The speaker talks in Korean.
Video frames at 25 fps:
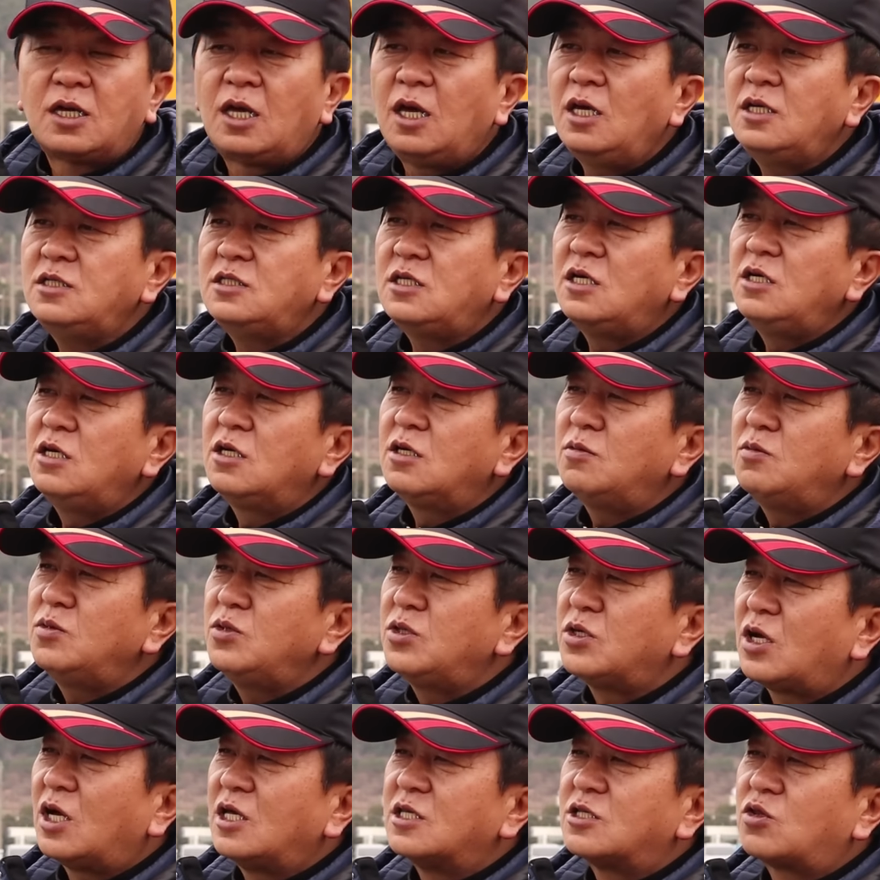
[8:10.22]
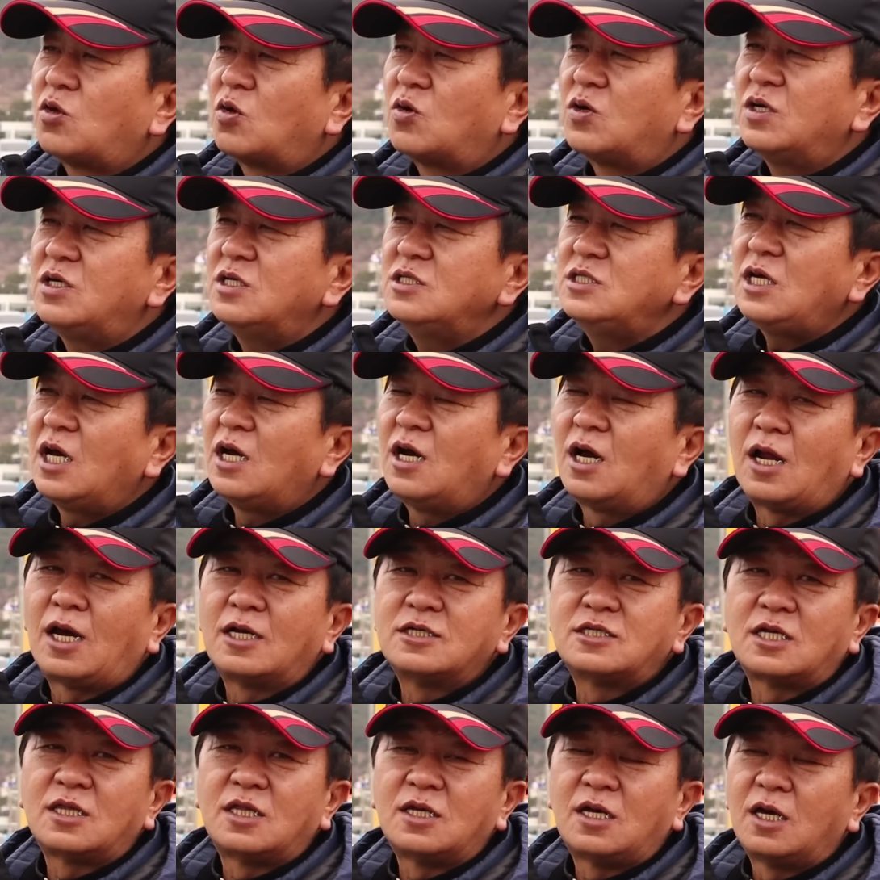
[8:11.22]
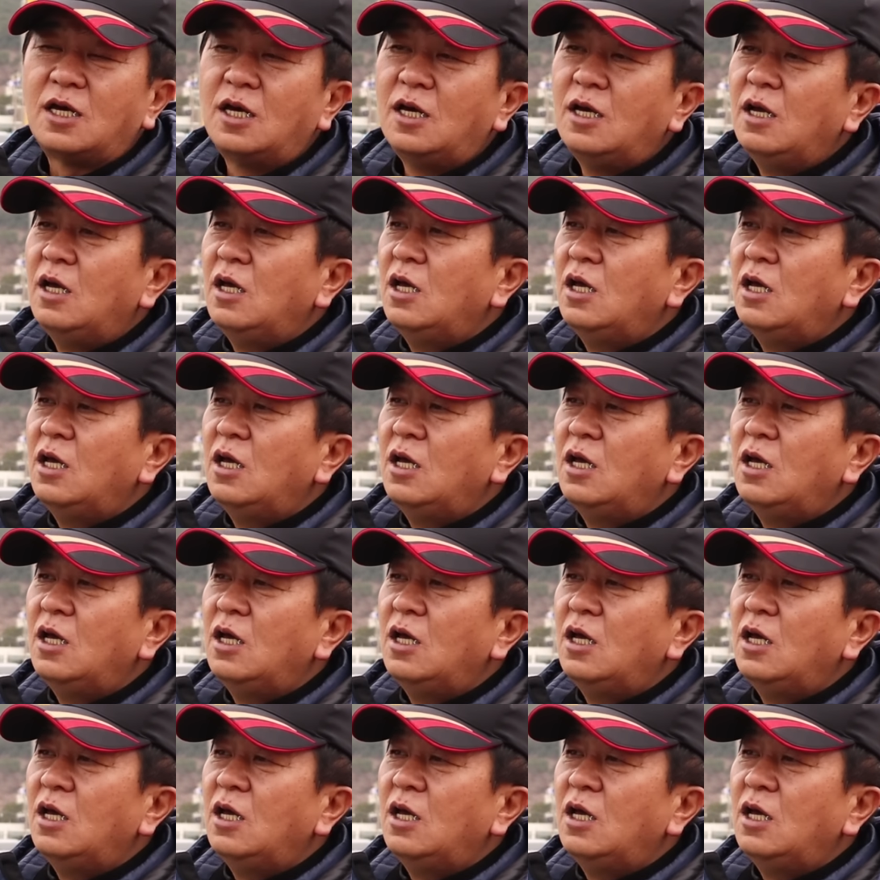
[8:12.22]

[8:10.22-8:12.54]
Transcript: 그게 이제 여러분들께서 또 그런 생각을 하셔야 돼요.